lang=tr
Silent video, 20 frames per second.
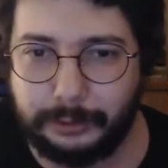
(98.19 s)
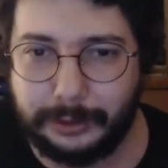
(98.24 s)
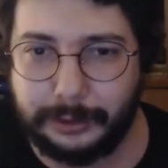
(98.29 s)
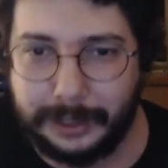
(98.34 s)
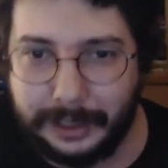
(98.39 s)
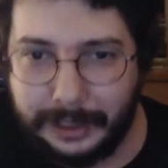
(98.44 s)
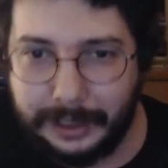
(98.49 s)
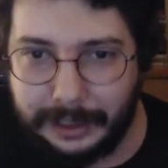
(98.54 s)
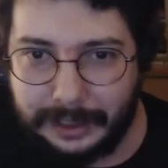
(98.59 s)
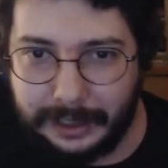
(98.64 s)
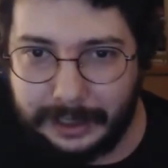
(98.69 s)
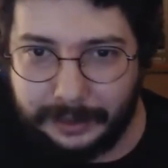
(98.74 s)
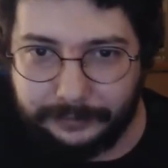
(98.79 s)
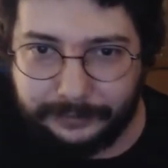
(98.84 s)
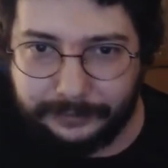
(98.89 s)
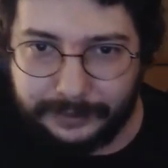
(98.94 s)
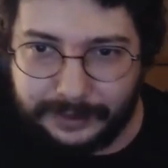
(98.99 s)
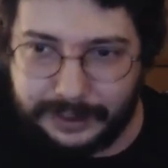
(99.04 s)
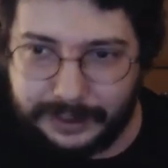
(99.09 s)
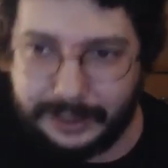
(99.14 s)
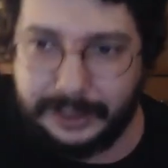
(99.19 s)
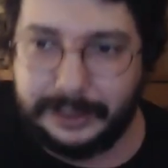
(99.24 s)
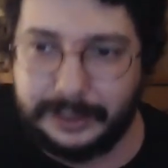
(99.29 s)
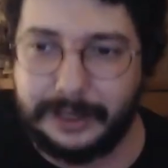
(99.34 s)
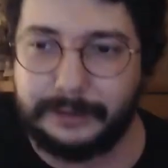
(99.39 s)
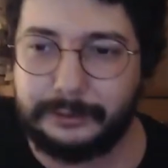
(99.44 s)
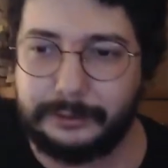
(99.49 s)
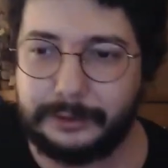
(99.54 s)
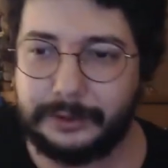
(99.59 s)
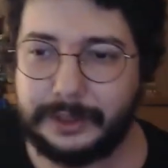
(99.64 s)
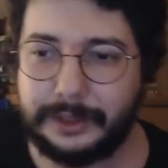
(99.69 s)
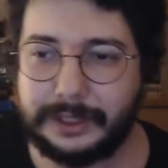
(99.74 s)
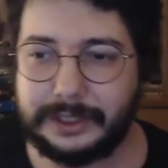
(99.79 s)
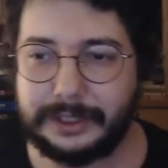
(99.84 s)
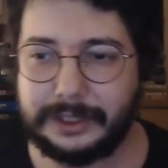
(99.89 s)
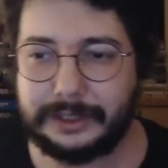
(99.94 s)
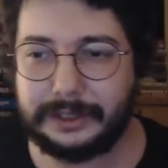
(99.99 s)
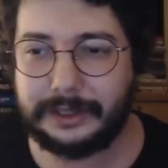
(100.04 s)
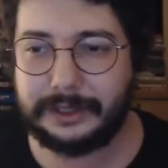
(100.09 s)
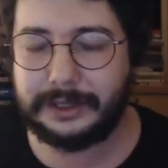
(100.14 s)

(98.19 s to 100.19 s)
Buraya laf işe yaramıyor işte.